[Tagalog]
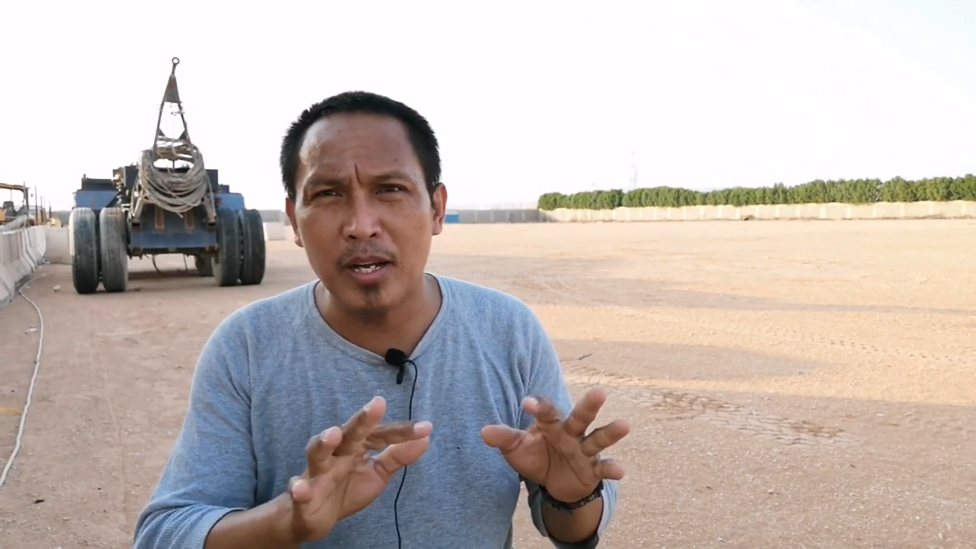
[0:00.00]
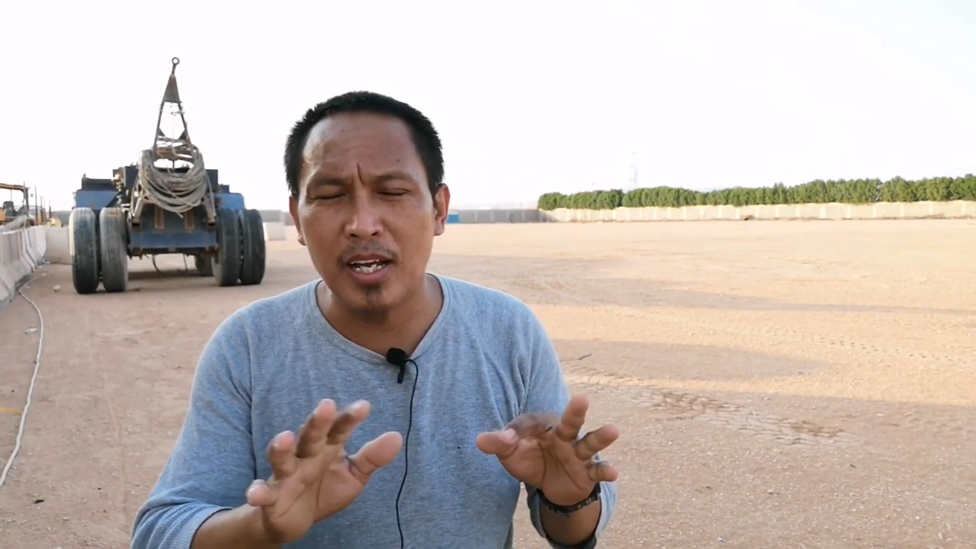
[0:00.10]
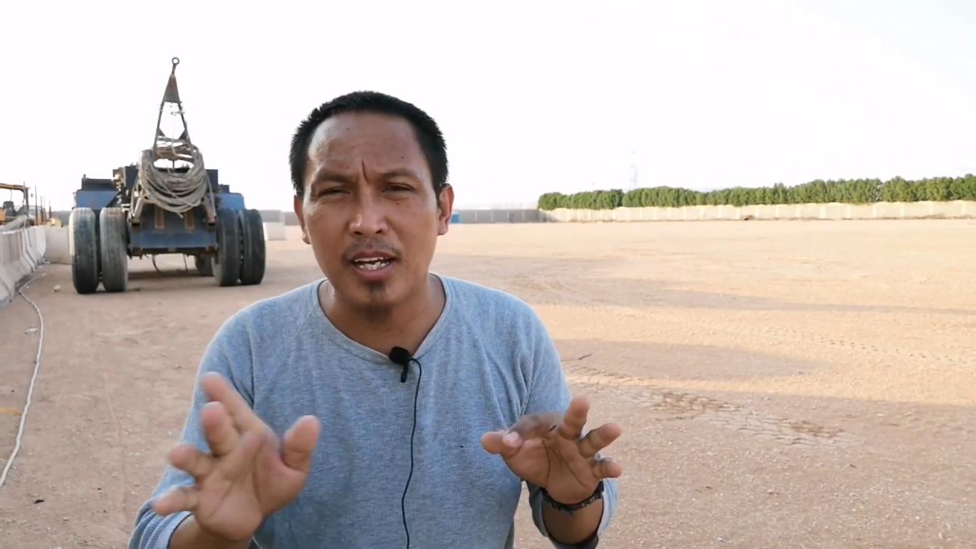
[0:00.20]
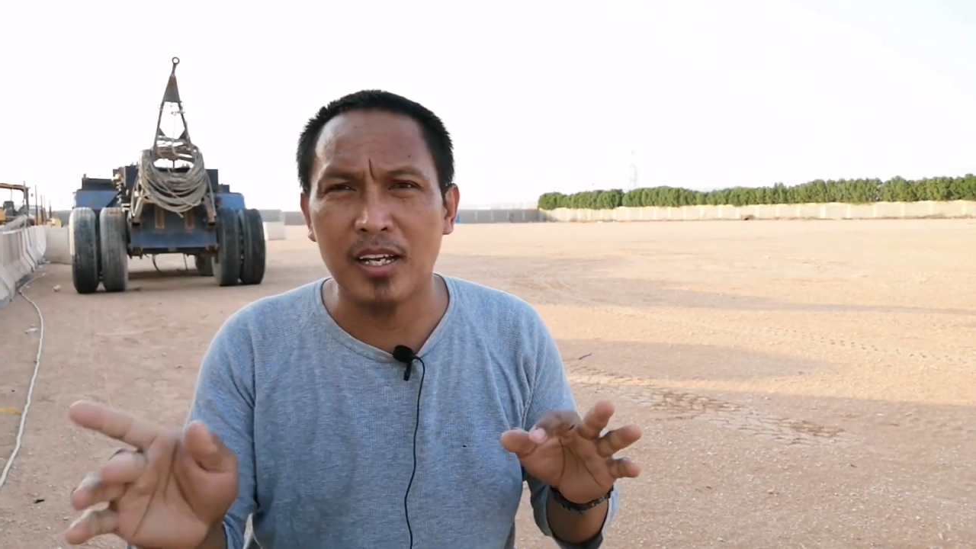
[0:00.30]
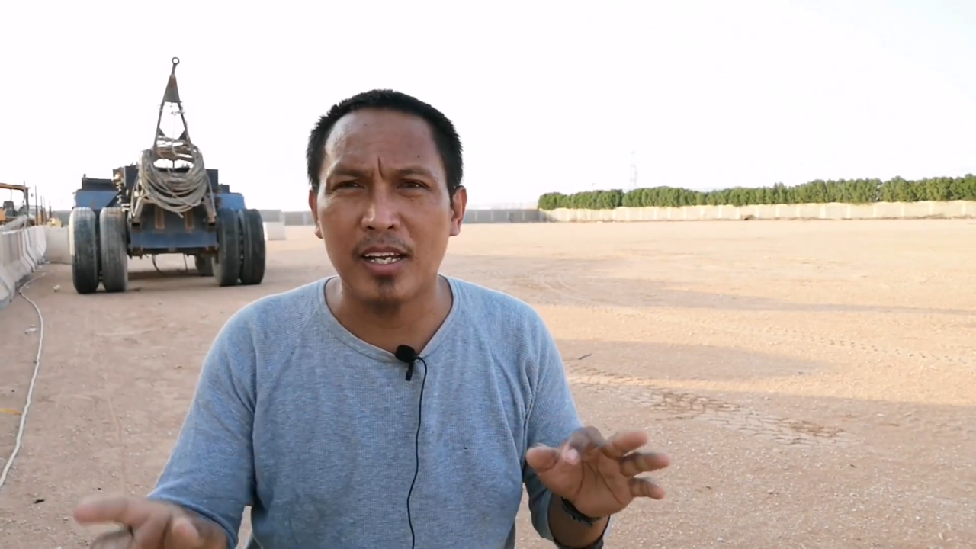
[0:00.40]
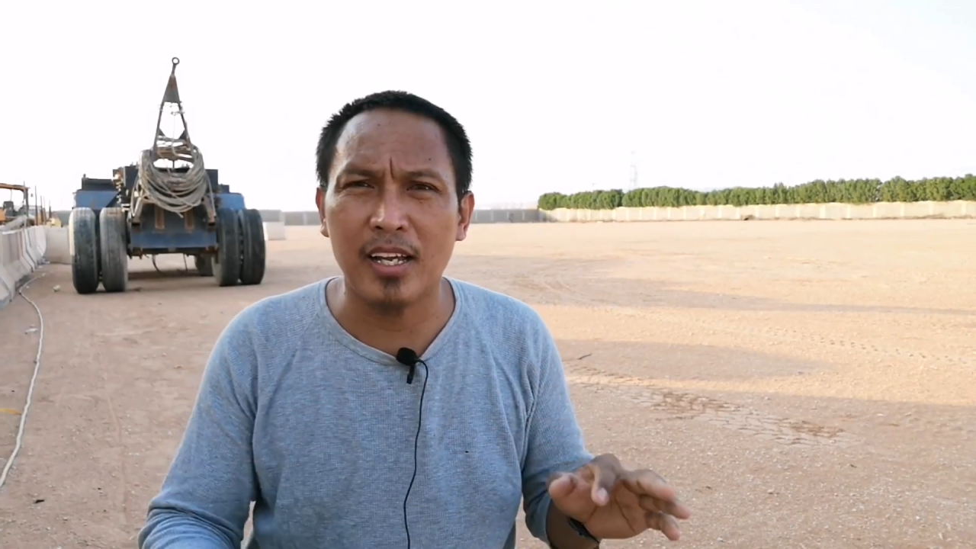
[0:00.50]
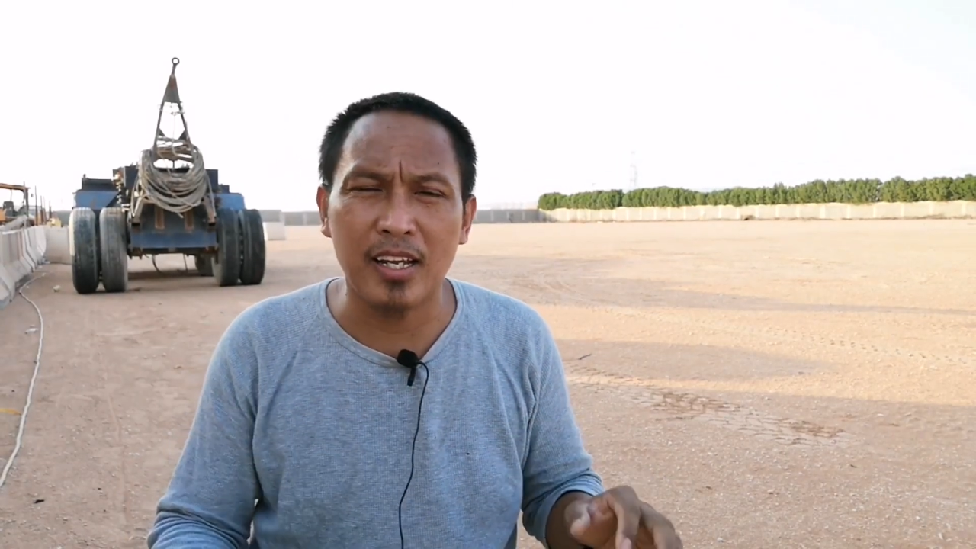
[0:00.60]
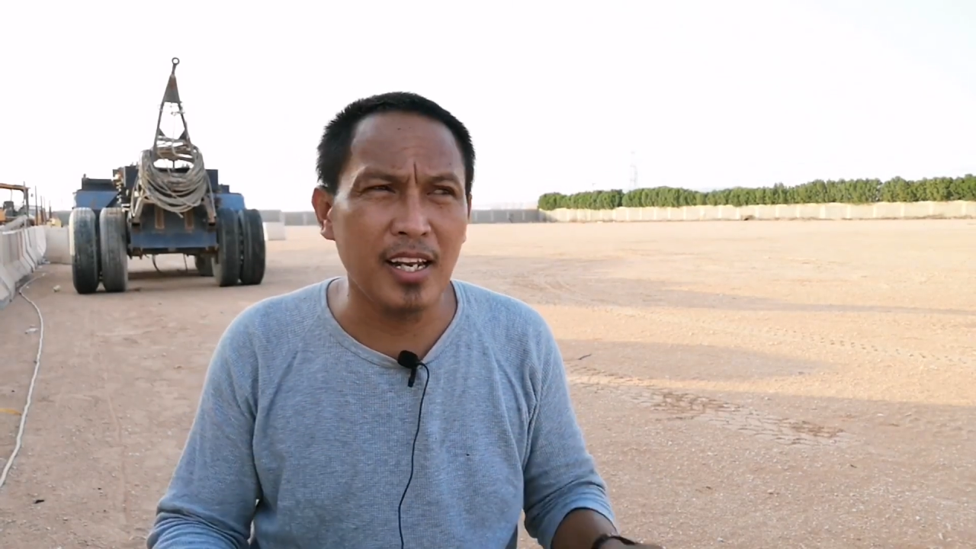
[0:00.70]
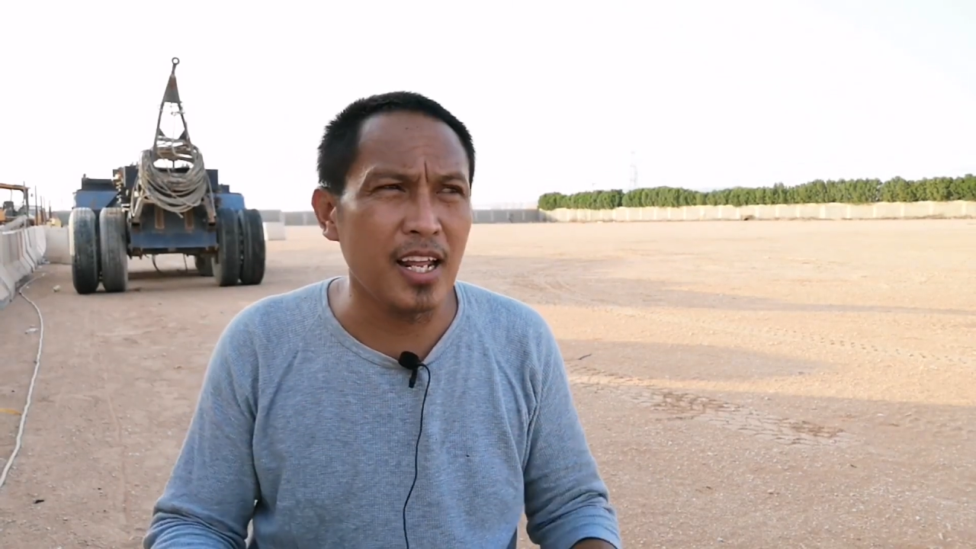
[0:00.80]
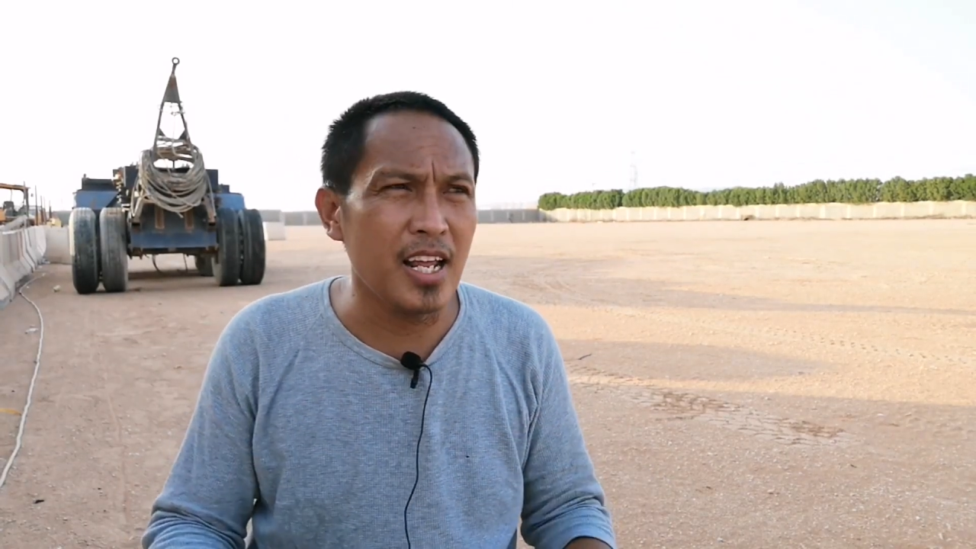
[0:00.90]
mga
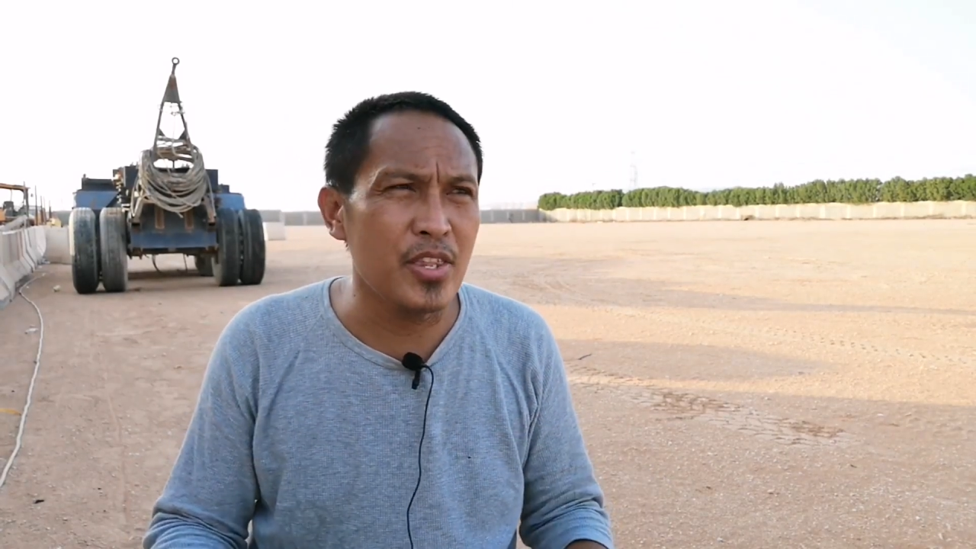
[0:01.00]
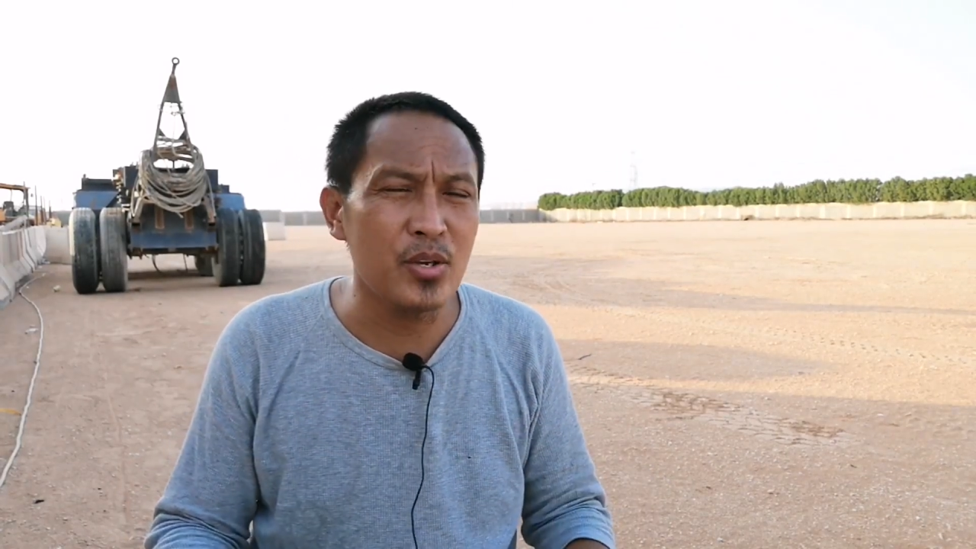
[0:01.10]
kakilala